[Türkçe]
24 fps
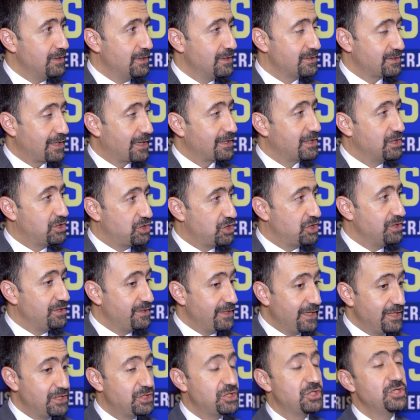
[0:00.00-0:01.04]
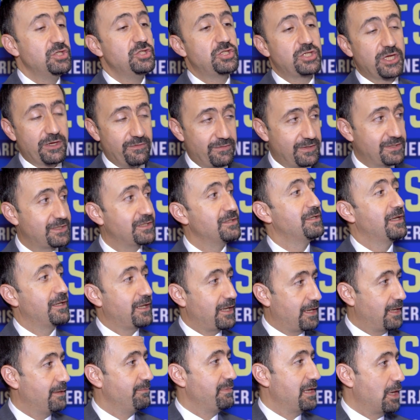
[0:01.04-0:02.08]
Sadece Çin değil, Çin çevresinde
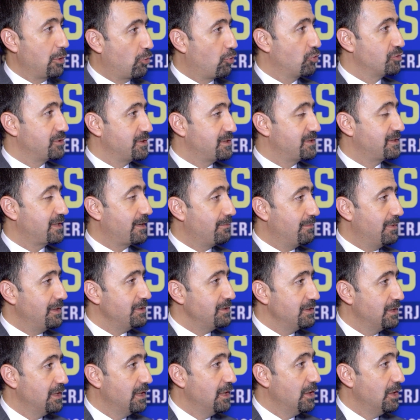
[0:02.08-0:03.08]
de bir ekosistem var.